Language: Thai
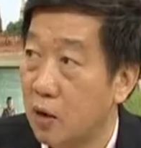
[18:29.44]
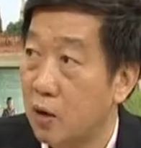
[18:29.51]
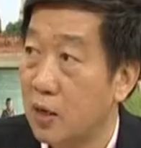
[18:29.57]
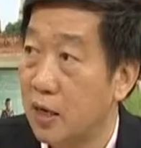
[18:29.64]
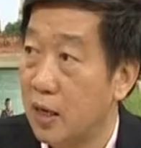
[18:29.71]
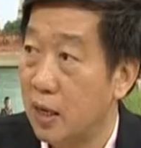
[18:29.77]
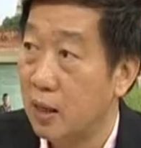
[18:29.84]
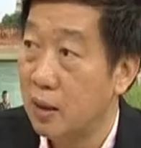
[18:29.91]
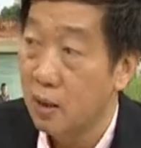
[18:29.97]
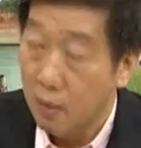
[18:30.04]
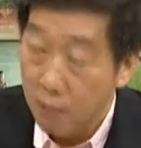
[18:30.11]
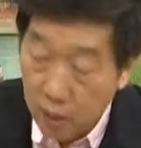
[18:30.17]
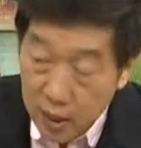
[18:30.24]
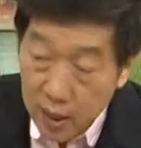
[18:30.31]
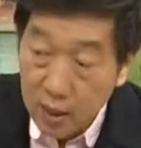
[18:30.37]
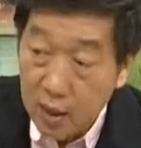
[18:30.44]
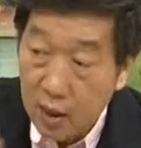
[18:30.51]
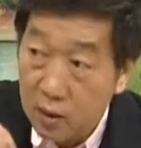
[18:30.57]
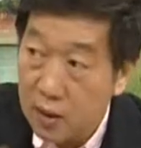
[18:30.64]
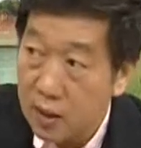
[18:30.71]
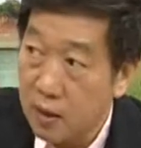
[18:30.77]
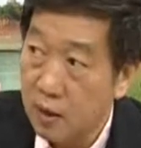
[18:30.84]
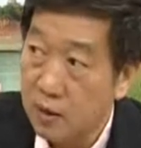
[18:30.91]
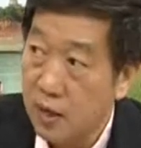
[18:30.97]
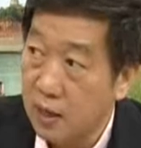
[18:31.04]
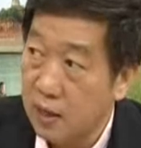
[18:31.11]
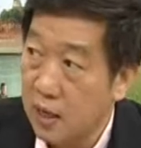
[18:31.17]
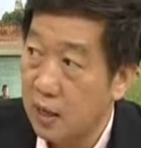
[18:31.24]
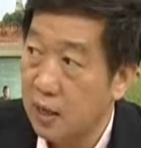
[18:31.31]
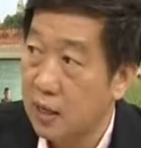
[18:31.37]
ขึ้นเขาก็ดีเพราะนั้นเขาเขา
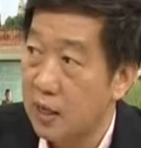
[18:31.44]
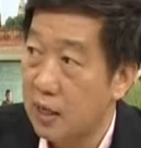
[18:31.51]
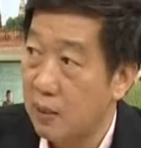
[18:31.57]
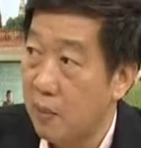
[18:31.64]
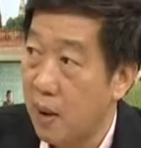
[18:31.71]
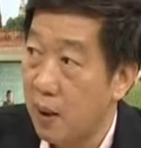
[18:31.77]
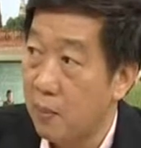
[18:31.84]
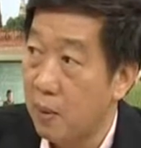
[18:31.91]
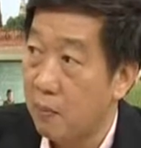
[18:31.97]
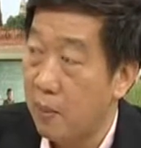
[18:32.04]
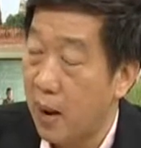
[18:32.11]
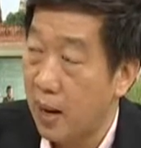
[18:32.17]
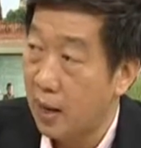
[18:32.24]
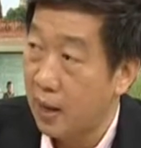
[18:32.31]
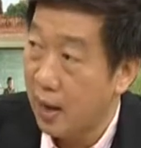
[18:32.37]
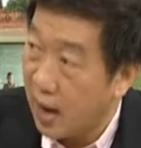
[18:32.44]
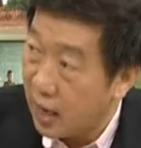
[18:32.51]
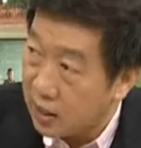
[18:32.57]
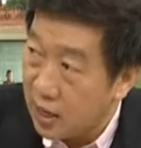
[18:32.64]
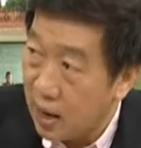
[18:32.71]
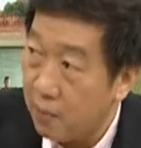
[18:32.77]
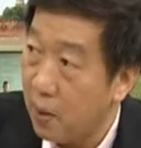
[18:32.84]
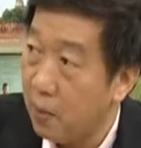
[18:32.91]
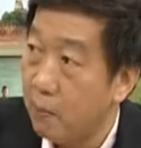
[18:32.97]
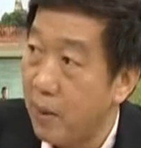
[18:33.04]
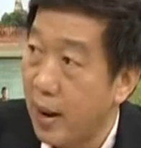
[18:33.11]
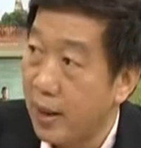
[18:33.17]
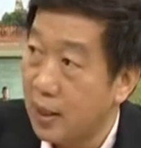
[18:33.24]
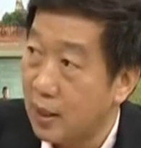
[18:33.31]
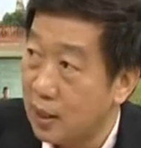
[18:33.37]
ยังใช้ขี่ม้าบำบัดเลยอาชา
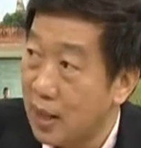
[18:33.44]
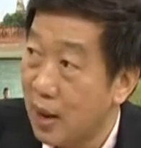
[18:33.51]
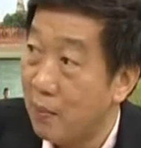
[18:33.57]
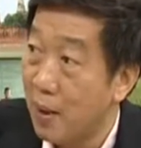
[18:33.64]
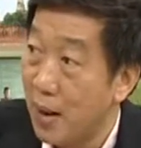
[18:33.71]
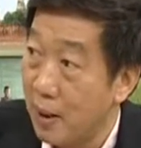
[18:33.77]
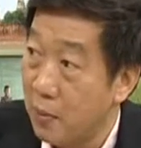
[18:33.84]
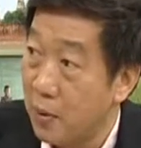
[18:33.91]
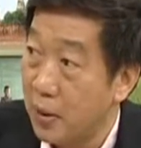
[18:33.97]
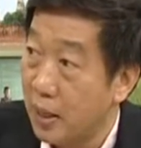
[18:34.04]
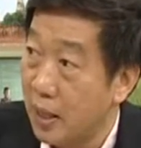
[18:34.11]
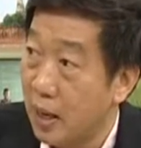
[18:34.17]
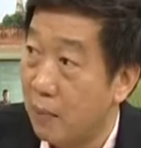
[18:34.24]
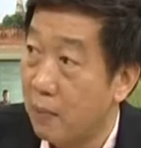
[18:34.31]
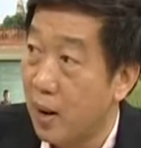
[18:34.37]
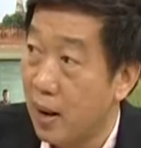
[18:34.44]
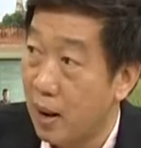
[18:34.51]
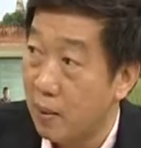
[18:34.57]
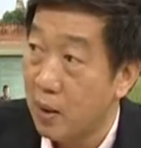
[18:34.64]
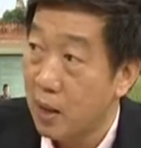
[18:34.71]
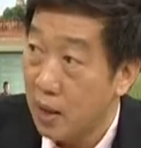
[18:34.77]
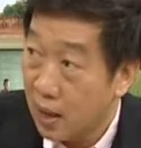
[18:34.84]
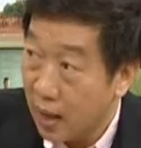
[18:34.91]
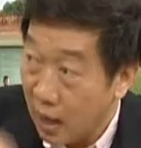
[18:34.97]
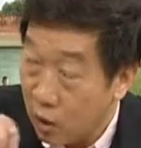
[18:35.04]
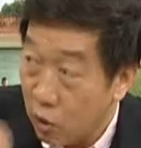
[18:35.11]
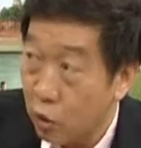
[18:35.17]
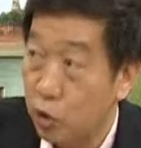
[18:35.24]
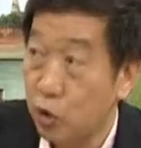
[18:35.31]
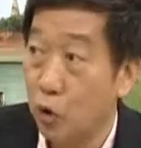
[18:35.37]
บำบัดหรือทำอะไรพวกนี้เห็นไหมครับกา
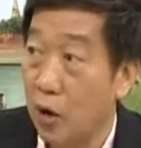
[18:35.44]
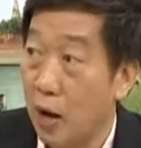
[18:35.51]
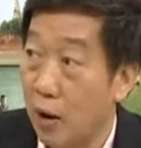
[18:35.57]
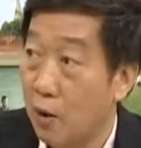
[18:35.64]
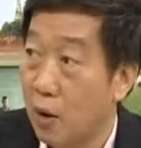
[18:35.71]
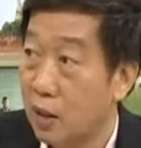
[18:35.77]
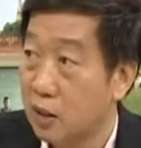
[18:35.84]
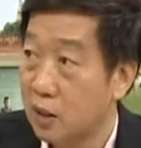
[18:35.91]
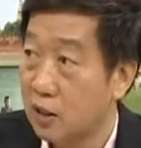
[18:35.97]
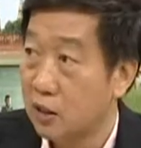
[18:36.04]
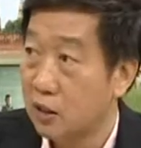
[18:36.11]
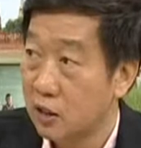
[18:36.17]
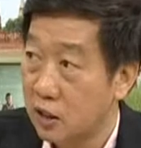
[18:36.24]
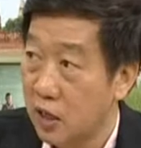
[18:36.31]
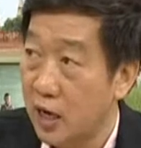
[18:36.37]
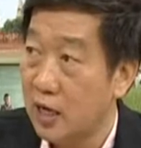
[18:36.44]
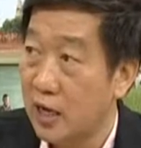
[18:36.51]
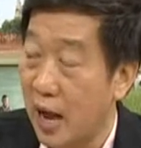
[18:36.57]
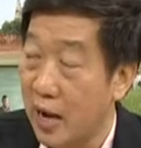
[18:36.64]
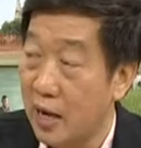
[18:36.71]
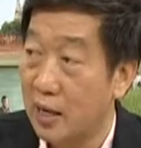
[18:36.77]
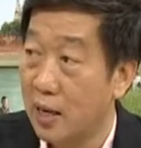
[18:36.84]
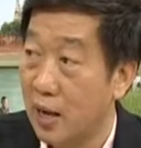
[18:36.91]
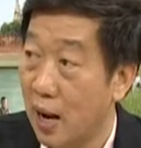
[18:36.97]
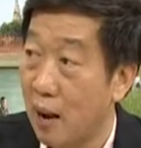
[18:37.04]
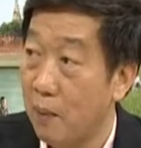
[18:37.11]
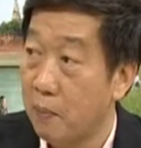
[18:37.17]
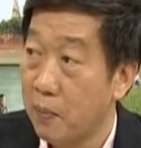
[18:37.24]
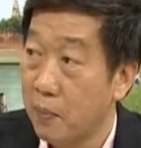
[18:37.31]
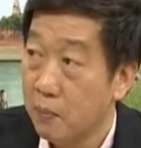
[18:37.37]
รกดจุดเราก็เช่นกัน
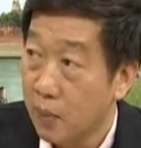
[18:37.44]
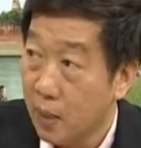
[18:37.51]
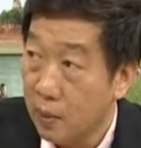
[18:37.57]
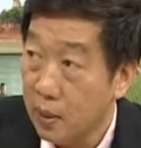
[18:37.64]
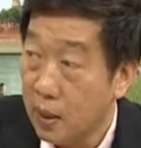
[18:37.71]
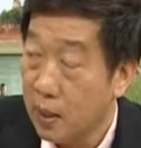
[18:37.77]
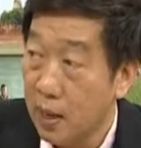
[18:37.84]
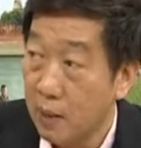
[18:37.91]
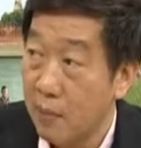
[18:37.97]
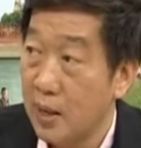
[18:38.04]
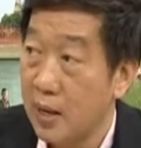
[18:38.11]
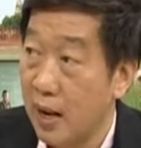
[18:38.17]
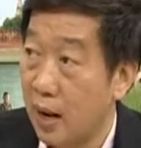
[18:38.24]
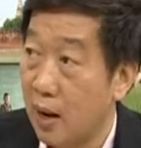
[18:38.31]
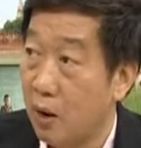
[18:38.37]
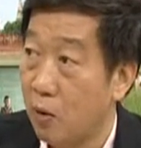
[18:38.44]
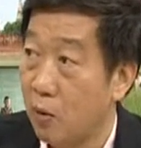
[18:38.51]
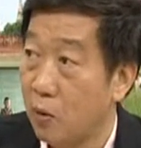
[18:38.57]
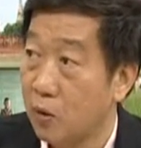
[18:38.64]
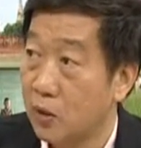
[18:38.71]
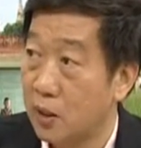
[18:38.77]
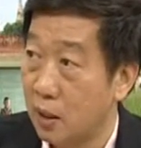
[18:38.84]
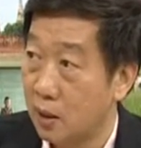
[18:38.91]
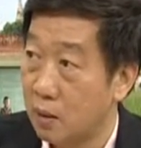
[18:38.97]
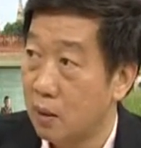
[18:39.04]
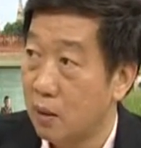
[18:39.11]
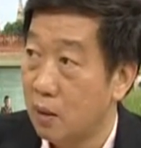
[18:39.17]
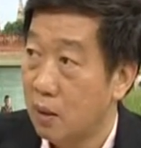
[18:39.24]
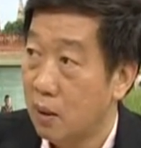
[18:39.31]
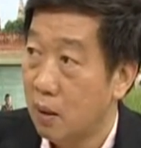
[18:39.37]
นะครับเพื่อทำให้เด็กเขารู้สึก
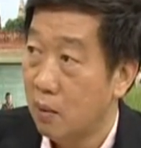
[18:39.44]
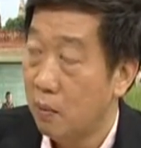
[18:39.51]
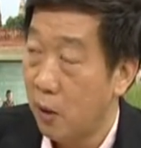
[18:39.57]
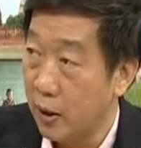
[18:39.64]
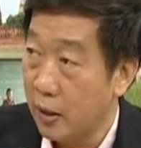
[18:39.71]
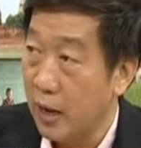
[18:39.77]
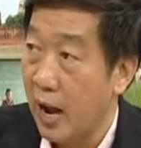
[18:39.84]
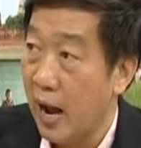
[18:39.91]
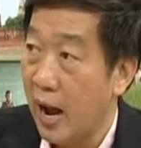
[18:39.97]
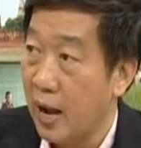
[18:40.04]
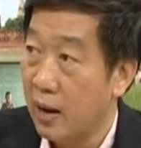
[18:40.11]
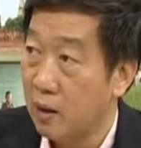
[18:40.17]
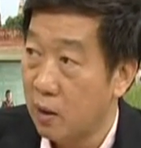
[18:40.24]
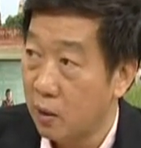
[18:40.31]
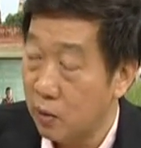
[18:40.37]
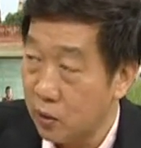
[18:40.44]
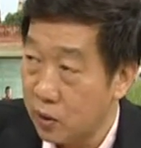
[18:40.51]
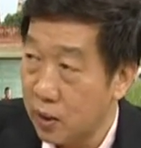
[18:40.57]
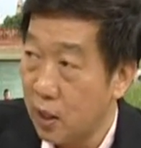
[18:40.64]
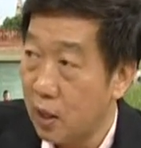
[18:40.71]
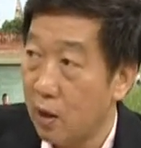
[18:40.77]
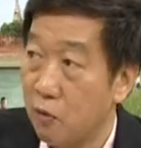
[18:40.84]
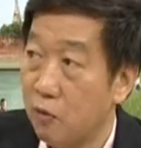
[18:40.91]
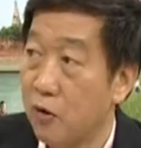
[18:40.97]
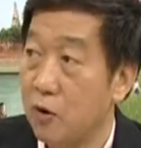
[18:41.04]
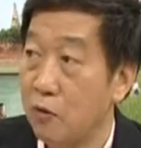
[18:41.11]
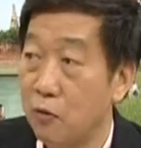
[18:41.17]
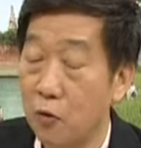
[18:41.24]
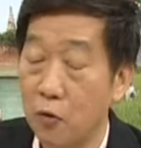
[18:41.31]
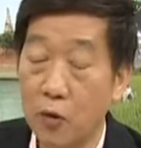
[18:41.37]
ผ่อนคลายเขารู้สึกเขา
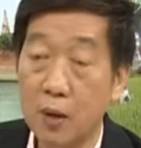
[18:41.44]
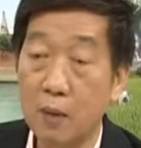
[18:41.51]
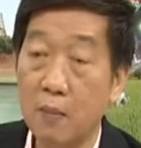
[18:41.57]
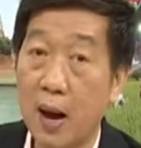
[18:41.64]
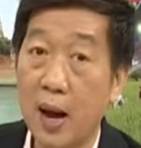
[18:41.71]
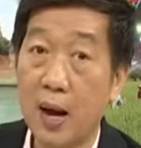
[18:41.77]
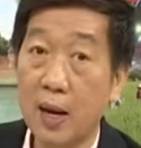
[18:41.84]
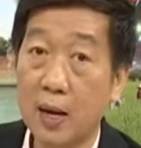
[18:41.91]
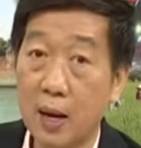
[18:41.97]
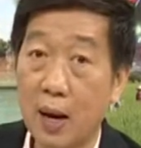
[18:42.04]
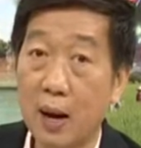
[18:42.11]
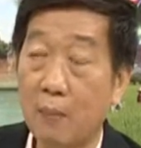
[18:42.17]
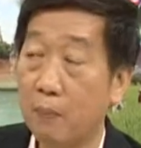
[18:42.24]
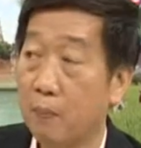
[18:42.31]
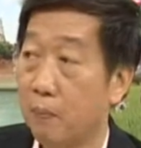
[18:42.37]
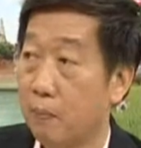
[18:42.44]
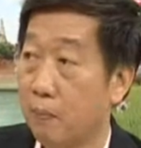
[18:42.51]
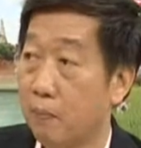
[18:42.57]
ฟื้นฟูขึ้นมานะครับ